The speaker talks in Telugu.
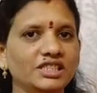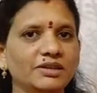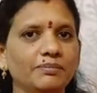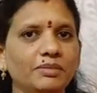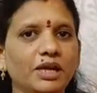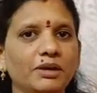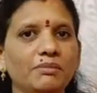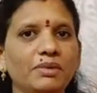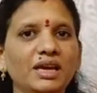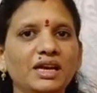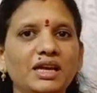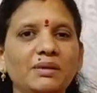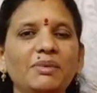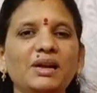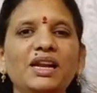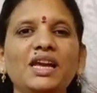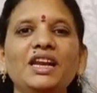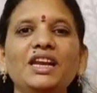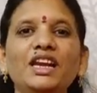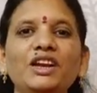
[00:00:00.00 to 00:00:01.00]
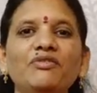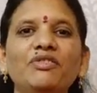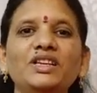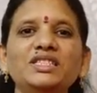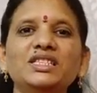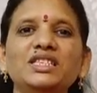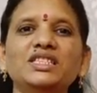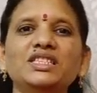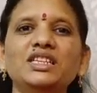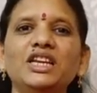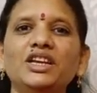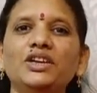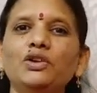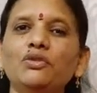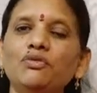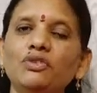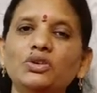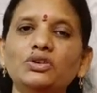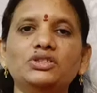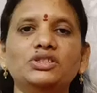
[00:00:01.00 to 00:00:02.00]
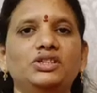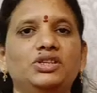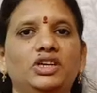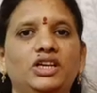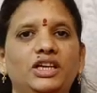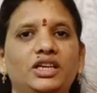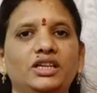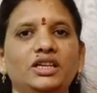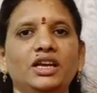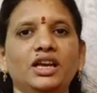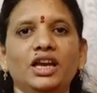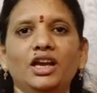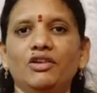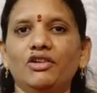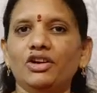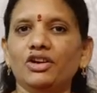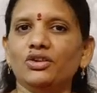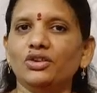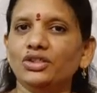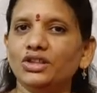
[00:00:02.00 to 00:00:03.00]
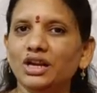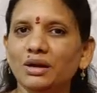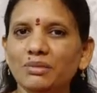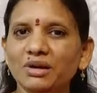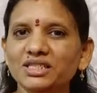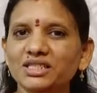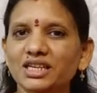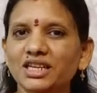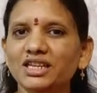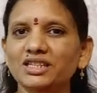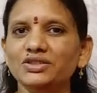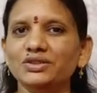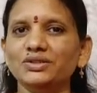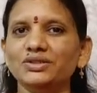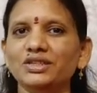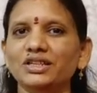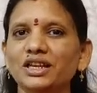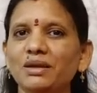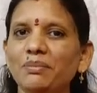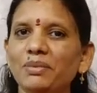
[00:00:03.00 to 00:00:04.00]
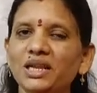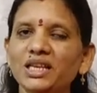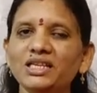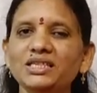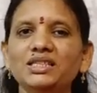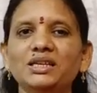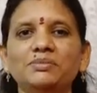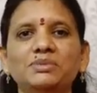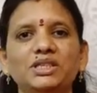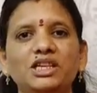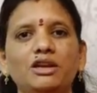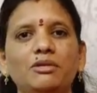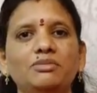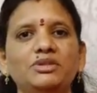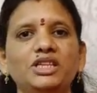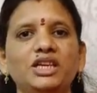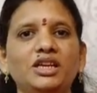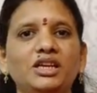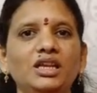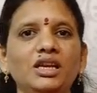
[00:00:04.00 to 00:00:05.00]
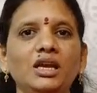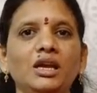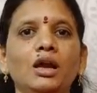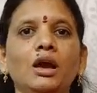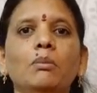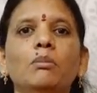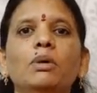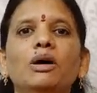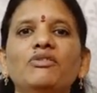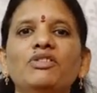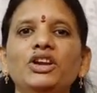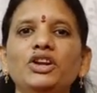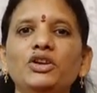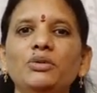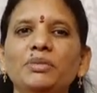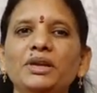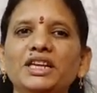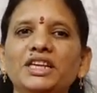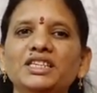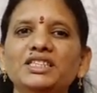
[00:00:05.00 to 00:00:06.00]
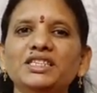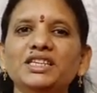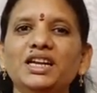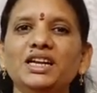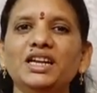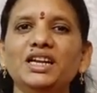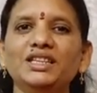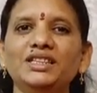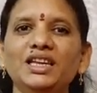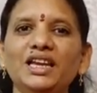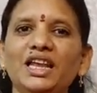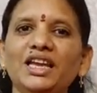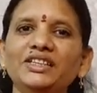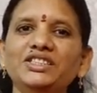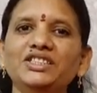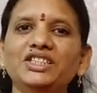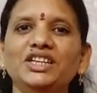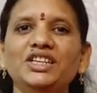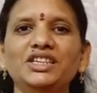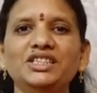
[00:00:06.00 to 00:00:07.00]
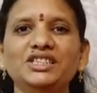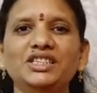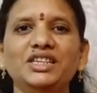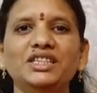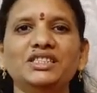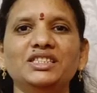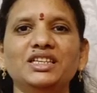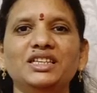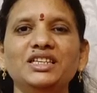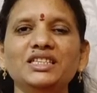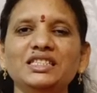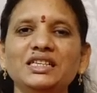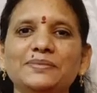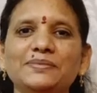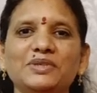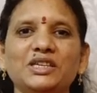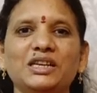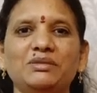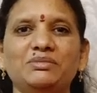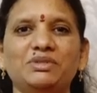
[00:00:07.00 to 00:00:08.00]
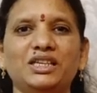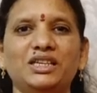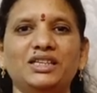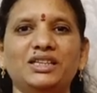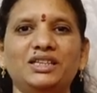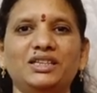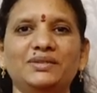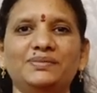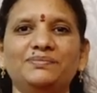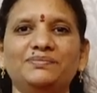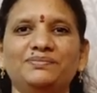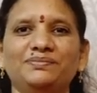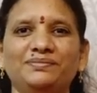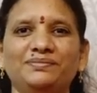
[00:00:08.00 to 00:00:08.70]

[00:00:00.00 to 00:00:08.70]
వాట్సాప్ నెంబర్ డబల్ నైన్ ఎయిట్ ఫైవ్ సిక్స్ నైన్ టూ ఫోర్ జీరో నైన్ ఎవరైనా కొత్తగా మా ఛానల్ చూస్తుంటే ప్లీజ్ సబ్స్క్రైబ్ చేయండి మా వీడియో మీకు నచ్చినట్టయితే లైక్ చేయండి షేర్ చేయండి సబ్స్క్రైబ్ చేయండి